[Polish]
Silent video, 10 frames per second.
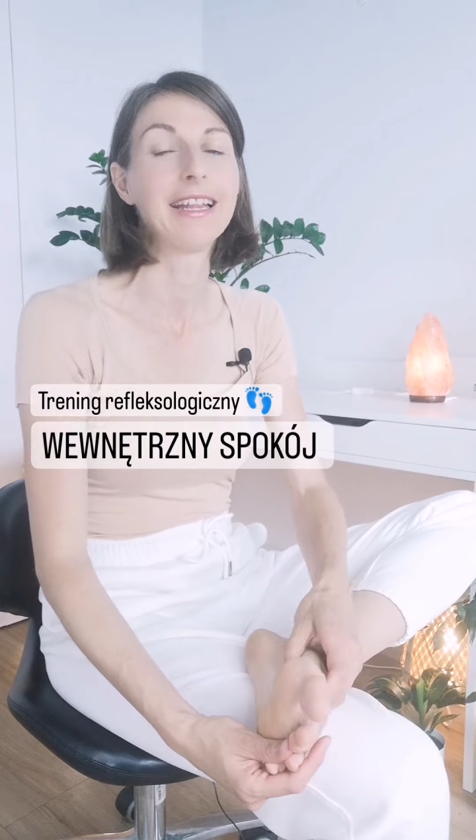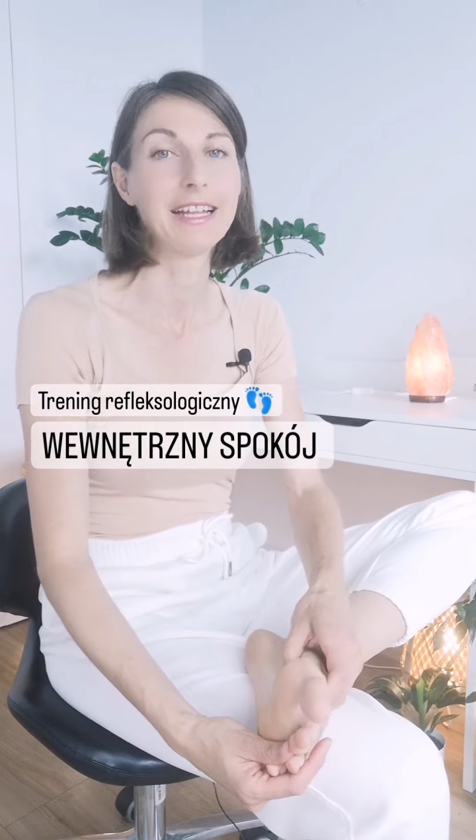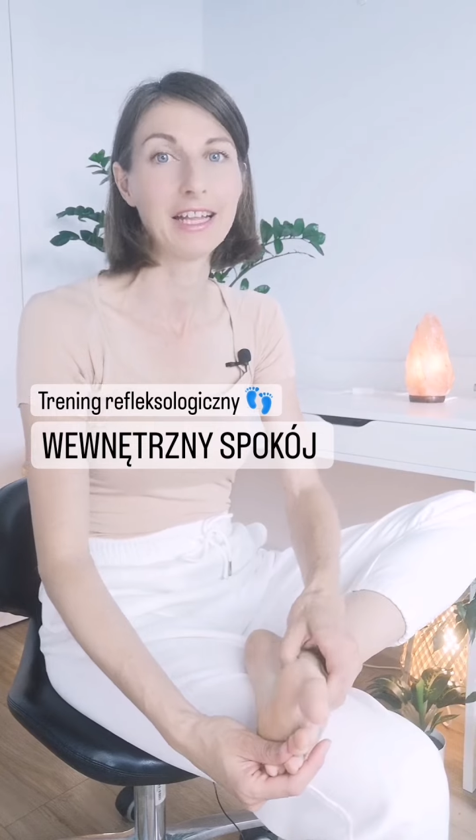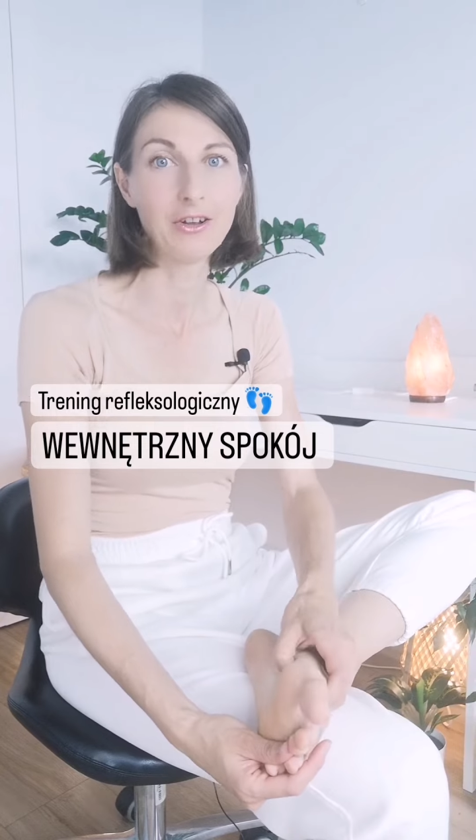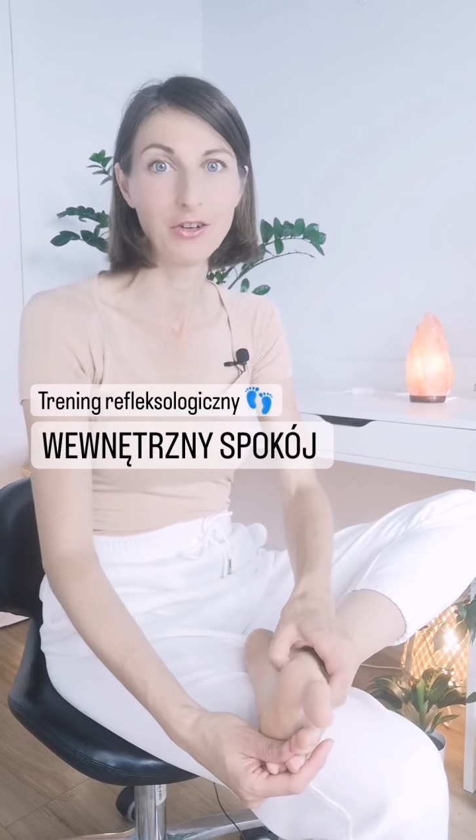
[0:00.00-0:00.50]

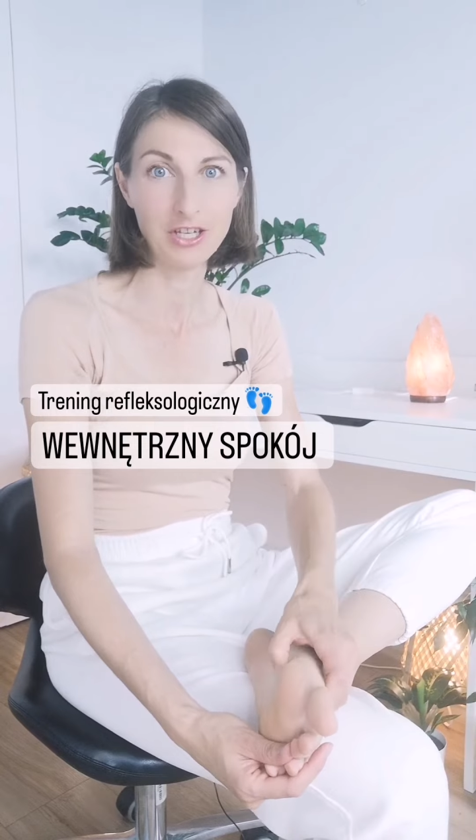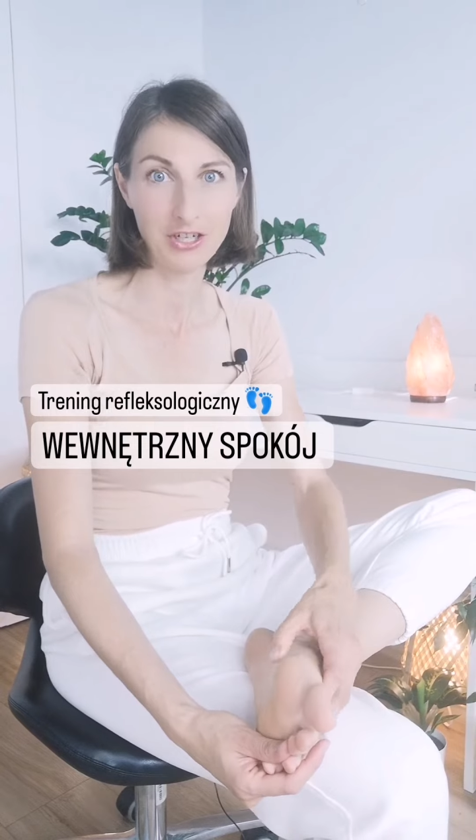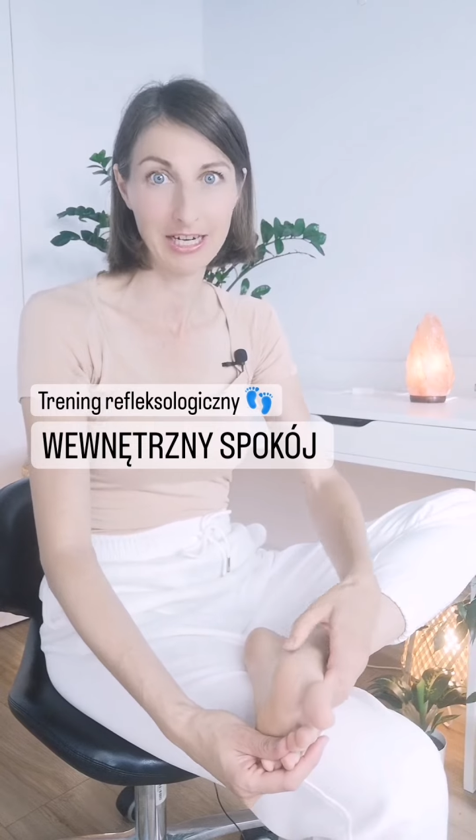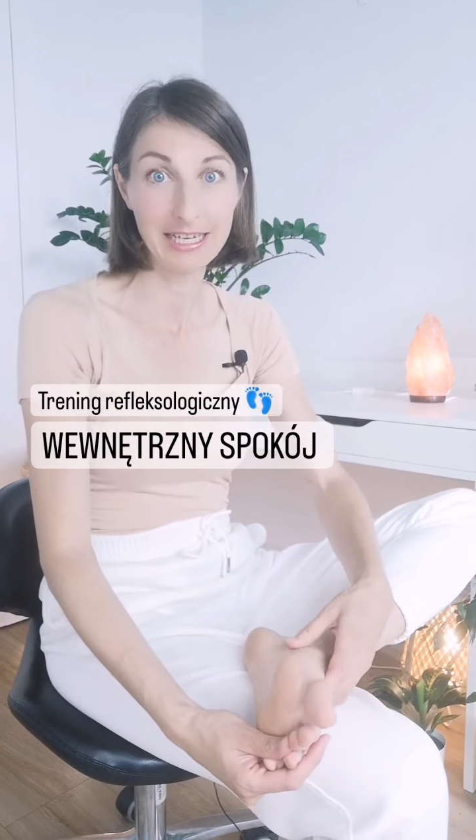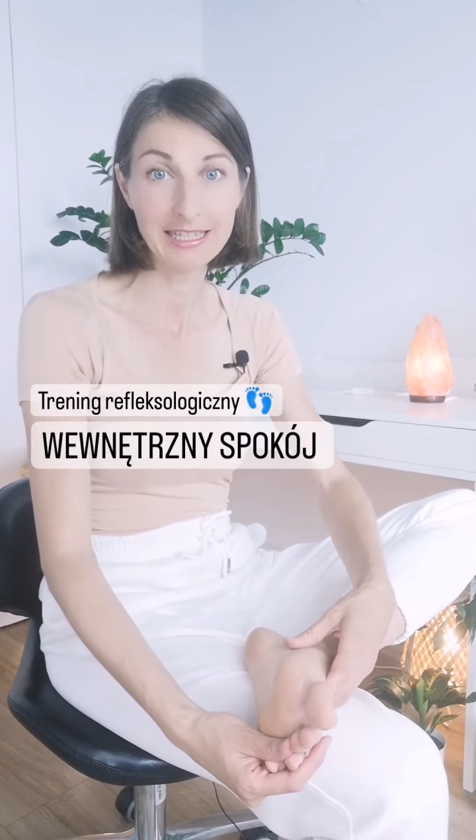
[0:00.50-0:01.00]
dlatego
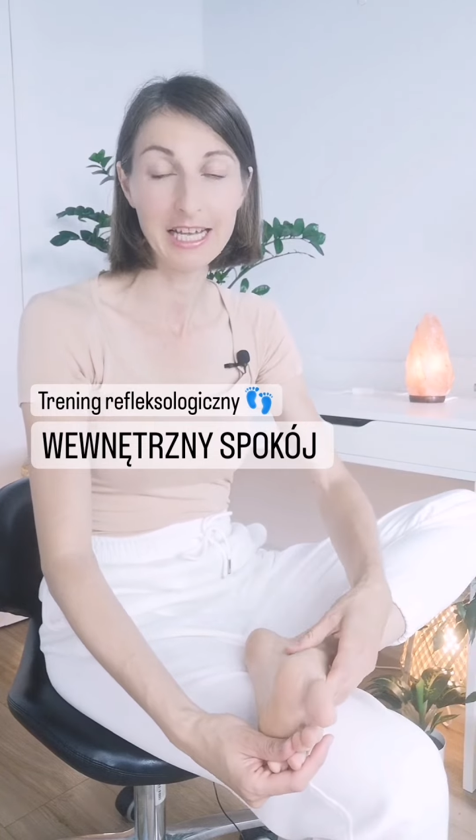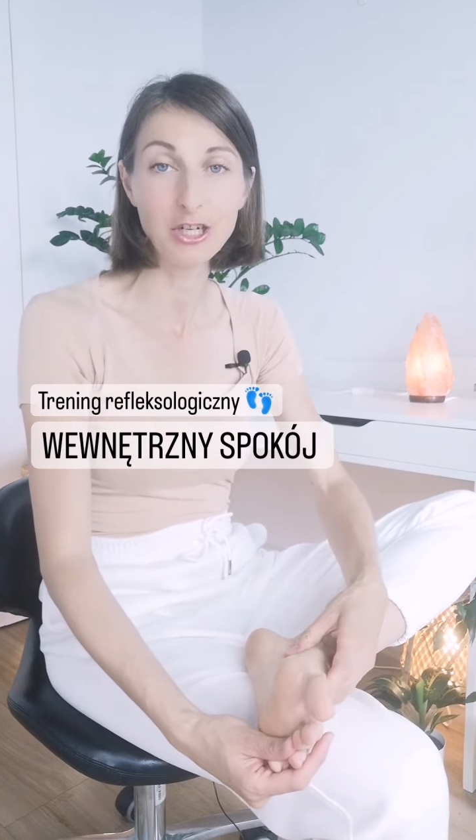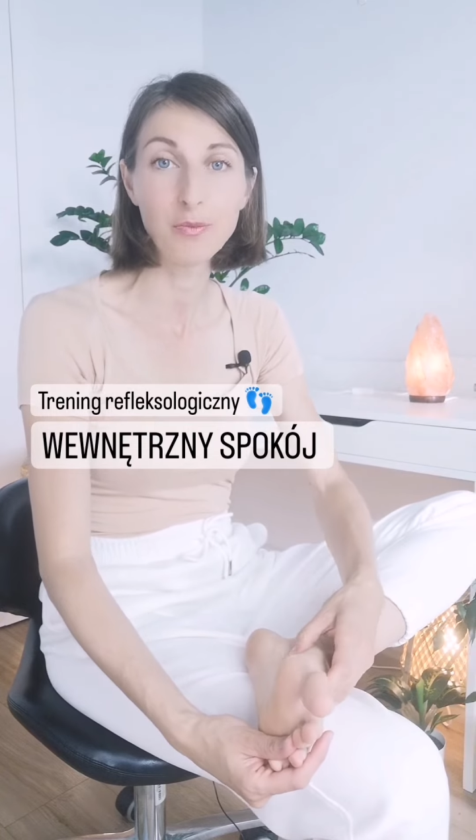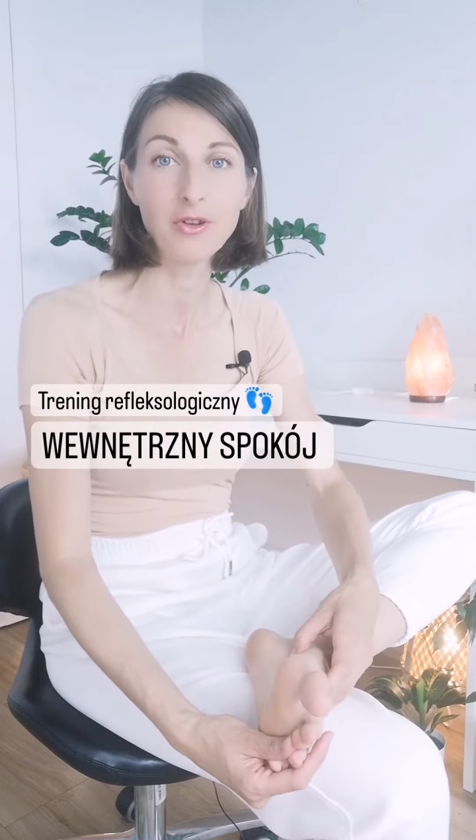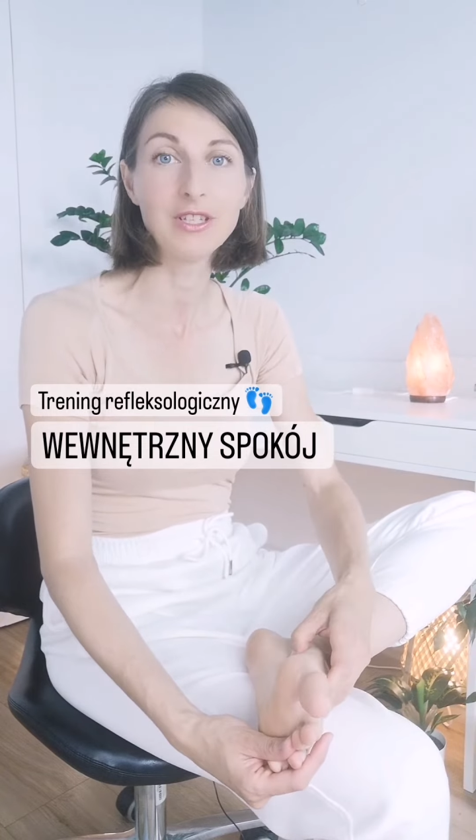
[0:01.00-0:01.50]
jeżeli
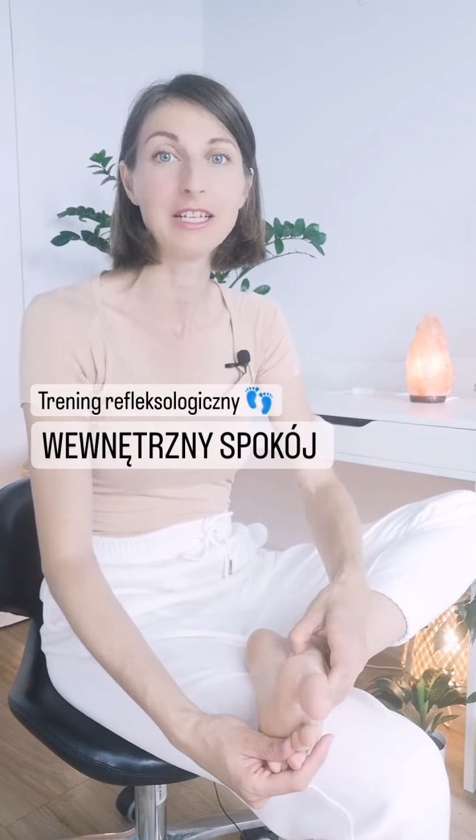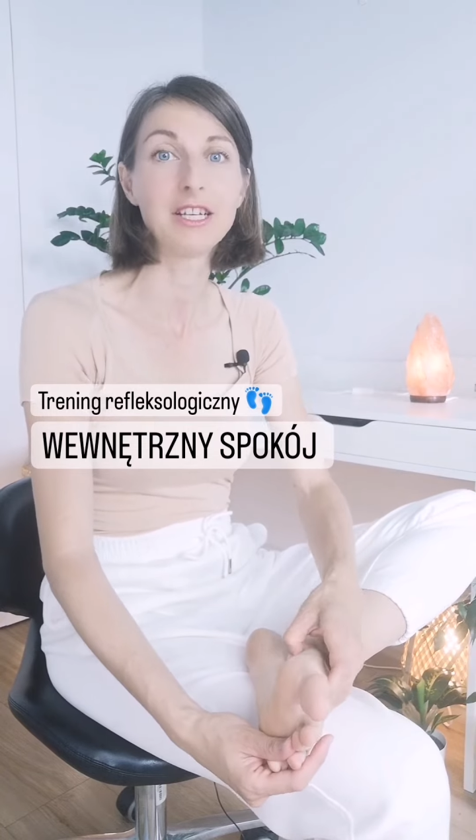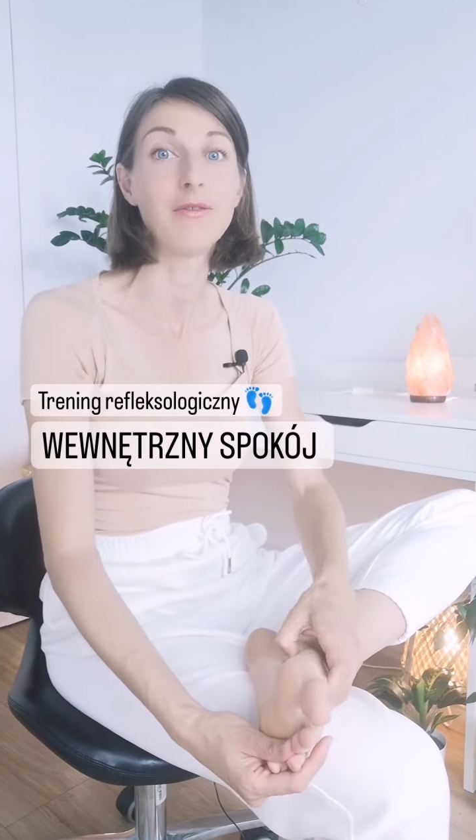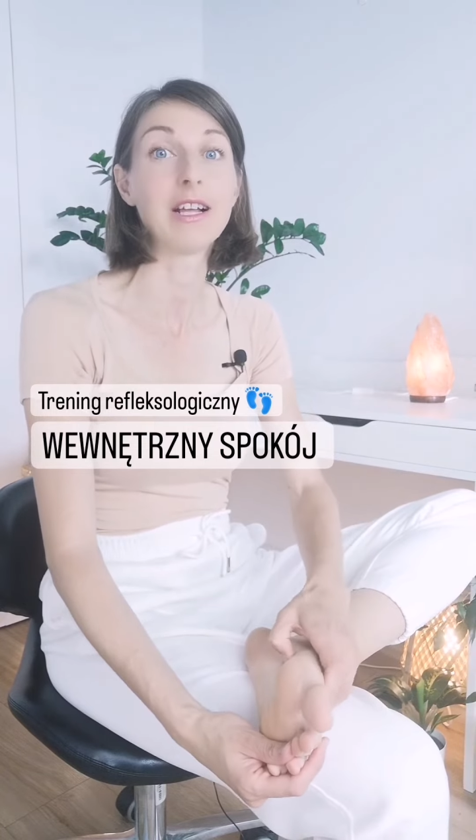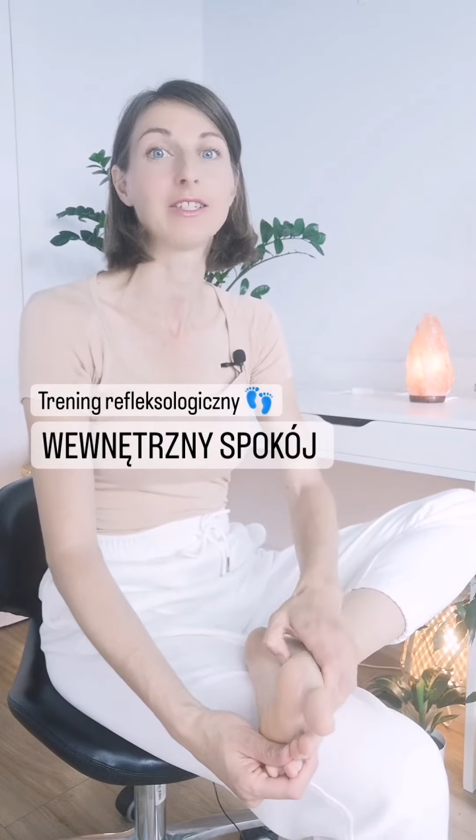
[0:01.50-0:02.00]
chcesz
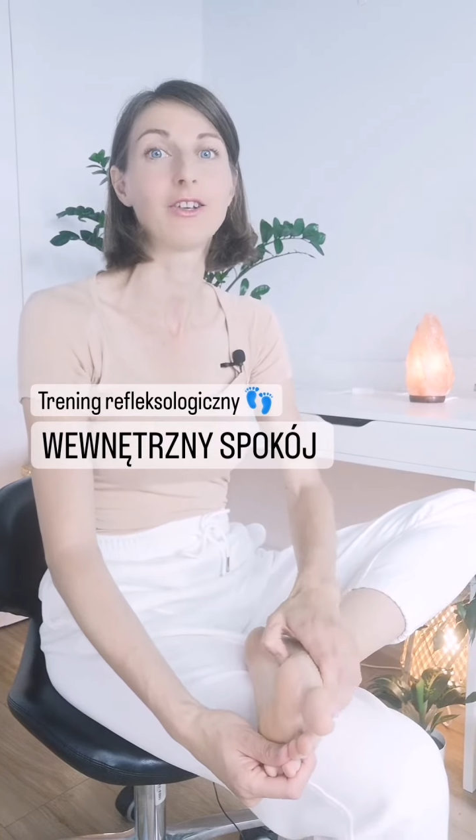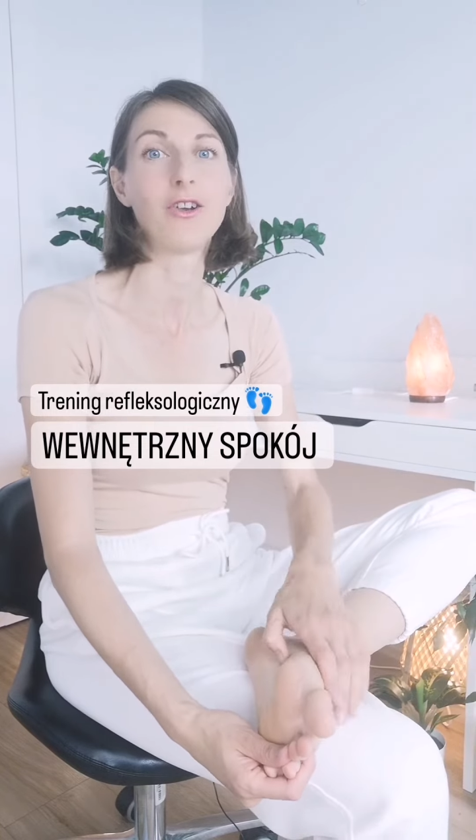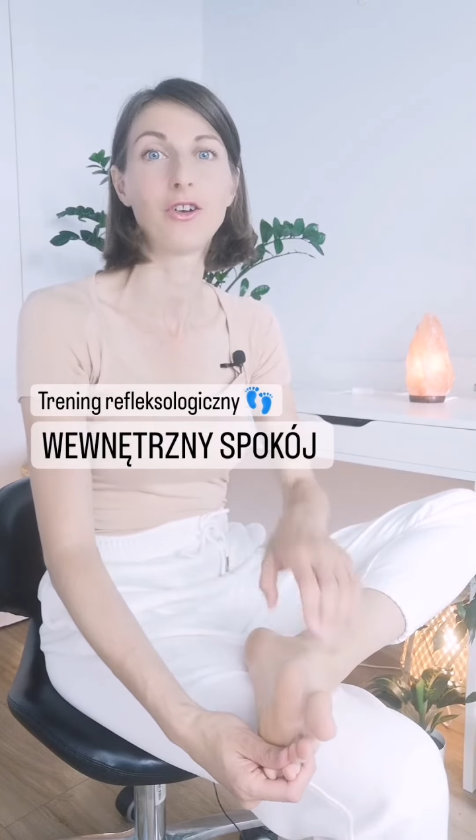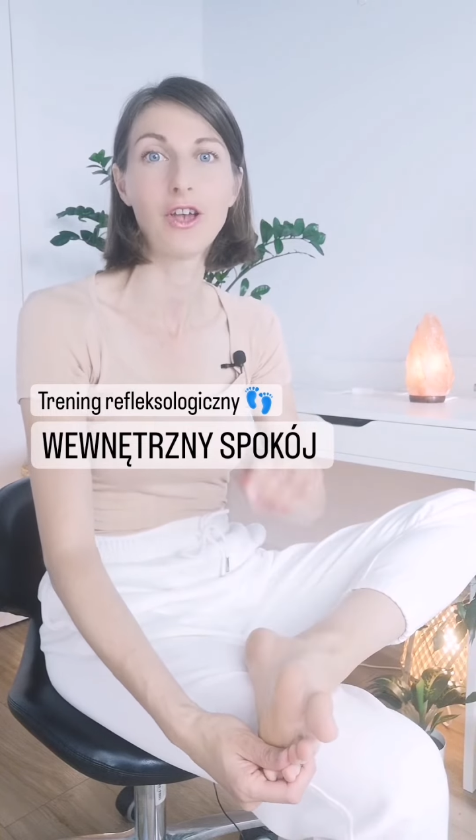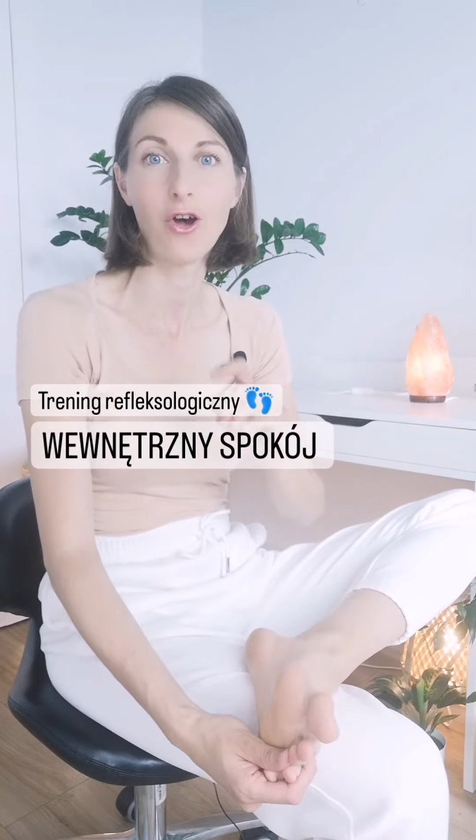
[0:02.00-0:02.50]
poznać
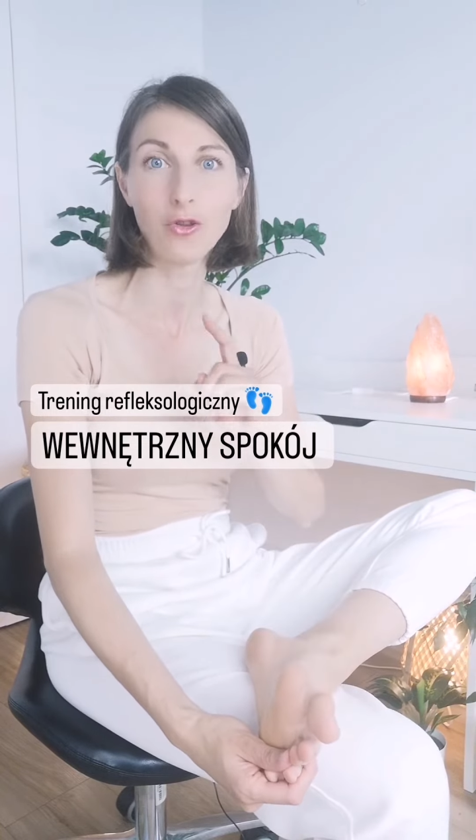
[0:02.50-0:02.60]
refleksologię